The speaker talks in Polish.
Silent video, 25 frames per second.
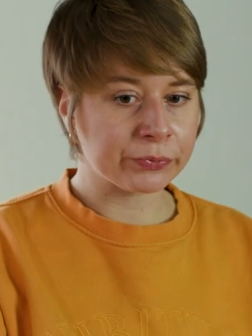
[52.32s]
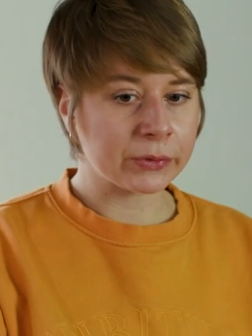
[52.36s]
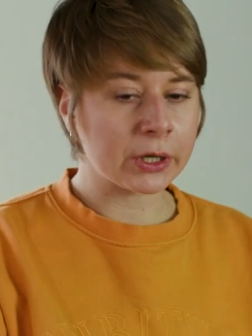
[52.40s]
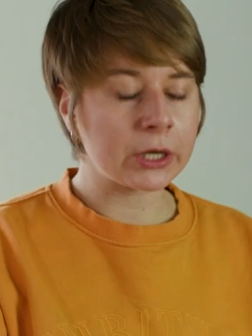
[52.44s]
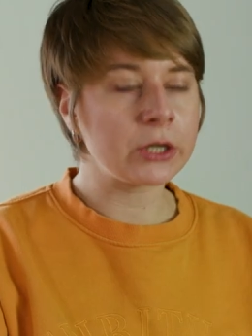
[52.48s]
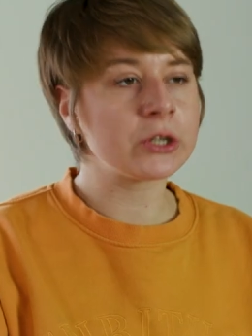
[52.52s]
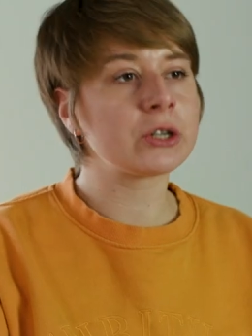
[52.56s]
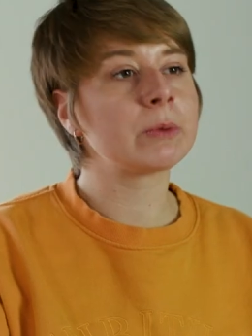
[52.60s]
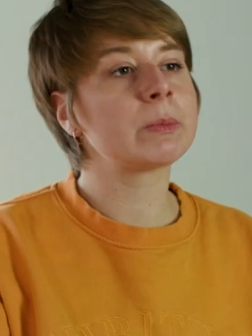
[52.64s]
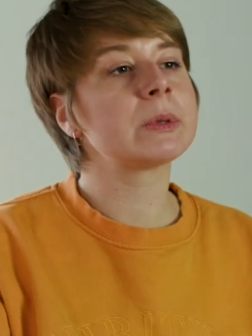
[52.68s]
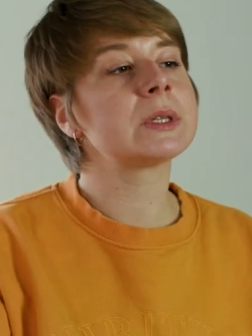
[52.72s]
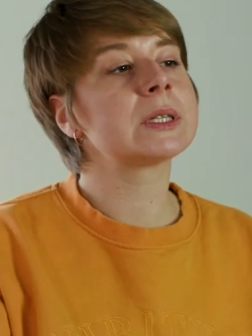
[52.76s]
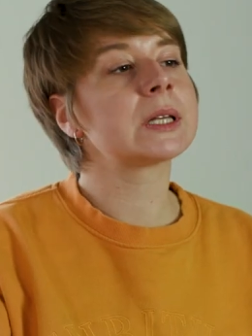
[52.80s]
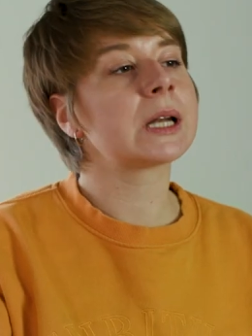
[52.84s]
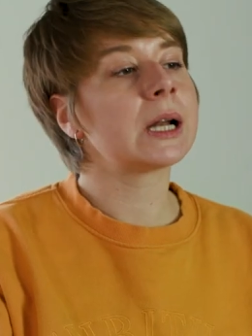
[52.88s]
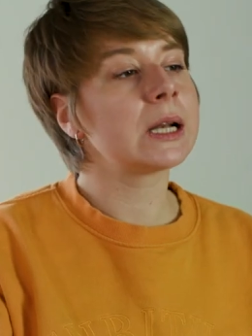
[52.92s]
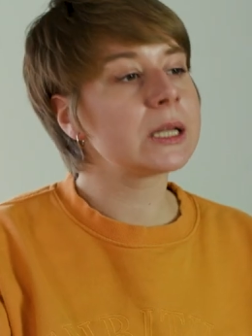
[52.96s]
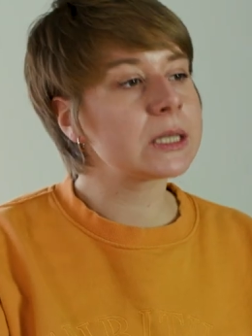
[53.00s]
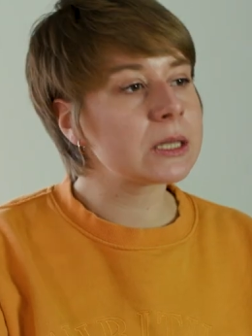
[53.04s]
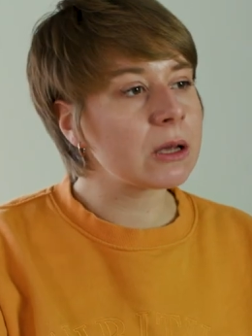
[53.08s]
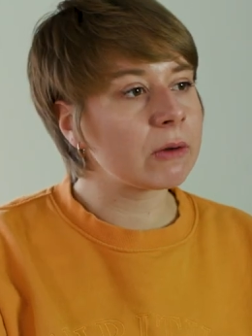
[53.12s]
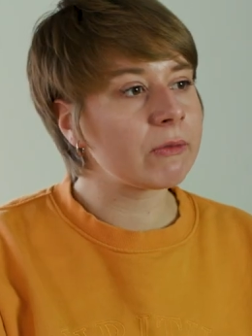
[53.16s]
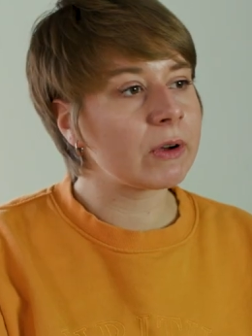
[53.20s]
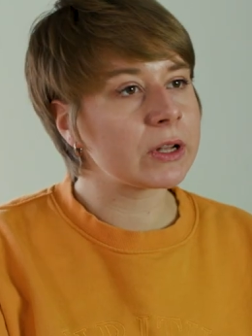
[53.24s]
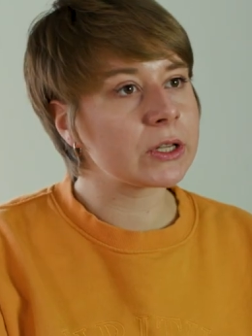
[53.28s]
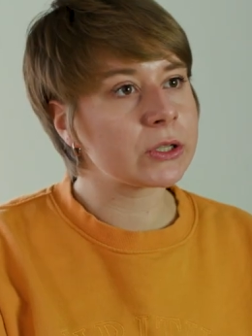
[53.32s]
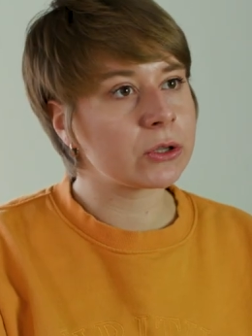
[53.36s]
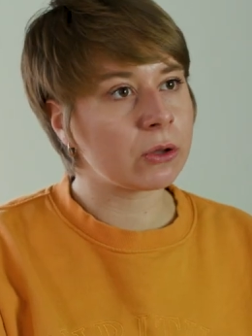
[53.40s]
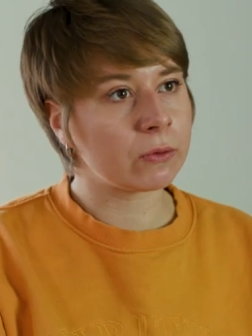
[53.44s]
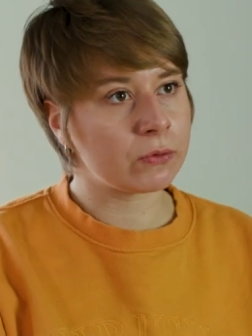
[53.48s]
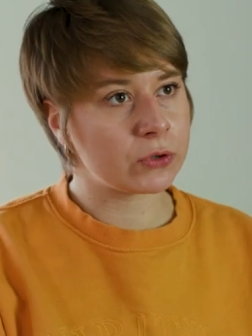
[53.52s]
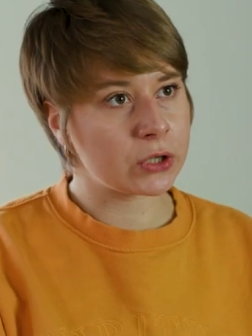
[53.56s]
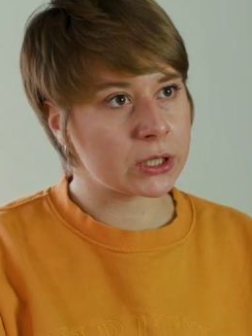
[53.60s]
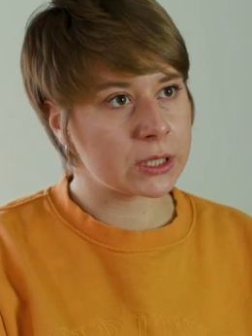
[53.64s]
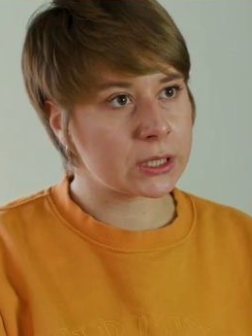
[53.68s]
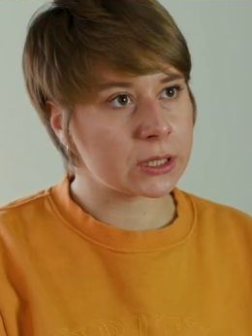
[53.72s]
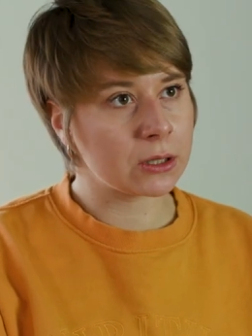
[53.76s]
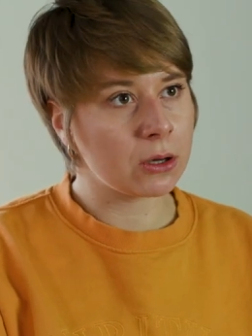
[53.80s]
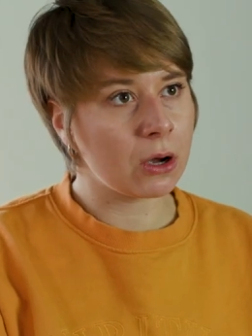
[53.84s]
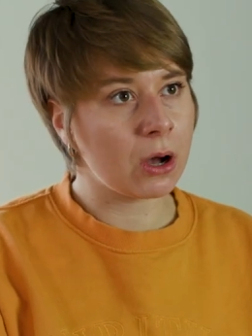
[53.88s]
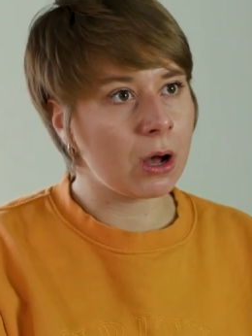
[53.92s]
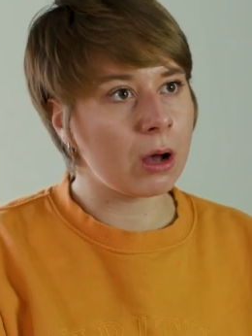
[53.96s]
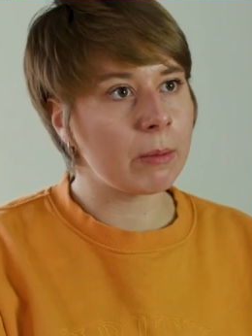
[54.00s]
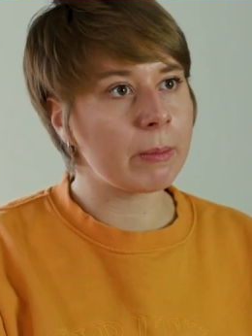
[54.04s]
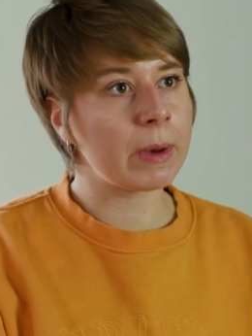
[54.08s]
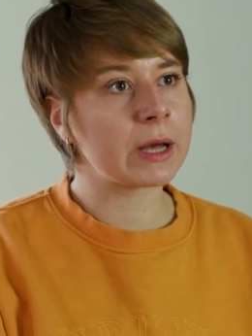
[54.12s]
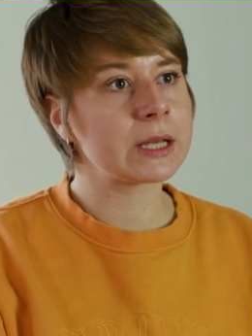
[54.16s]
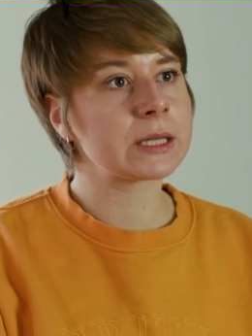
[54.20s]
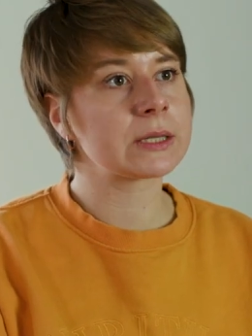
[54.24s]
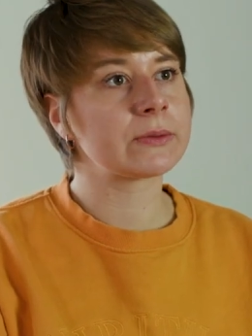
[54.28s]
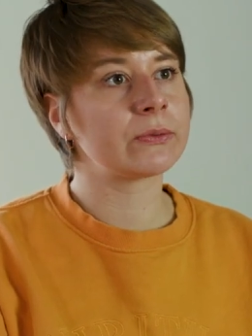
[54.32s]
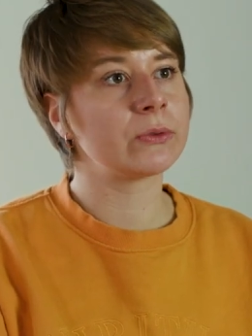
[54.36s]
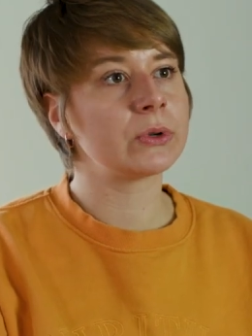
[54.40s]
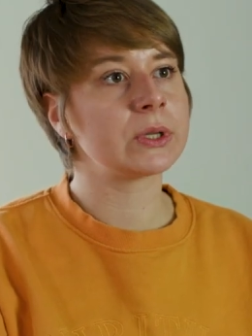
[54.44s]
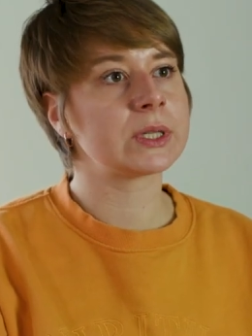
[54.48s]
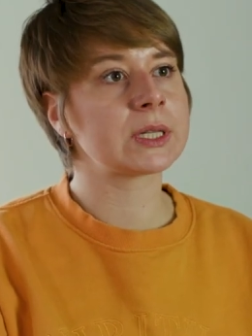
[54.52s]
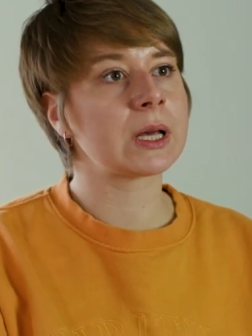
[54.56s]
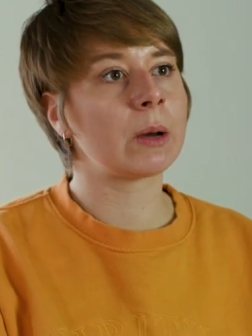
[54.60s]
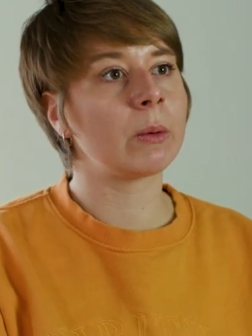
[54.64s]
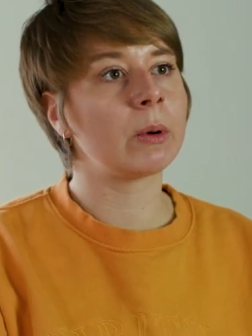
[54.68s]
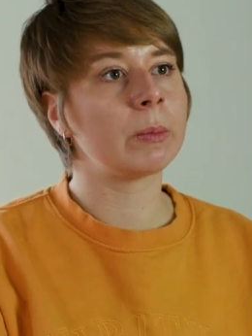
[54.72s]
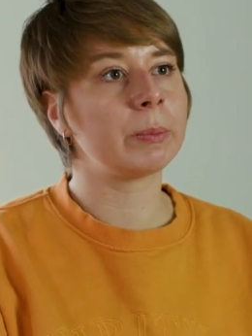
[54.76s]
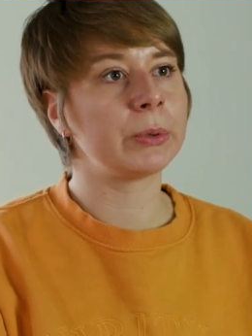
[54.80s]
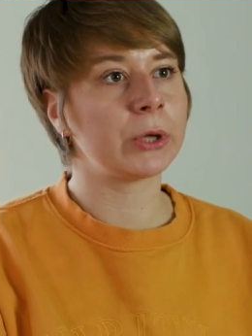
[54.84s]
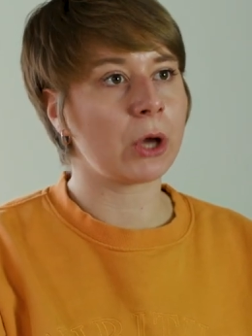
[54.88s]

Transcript: Y, I żeby zrealizować to wszystko, ma swój cały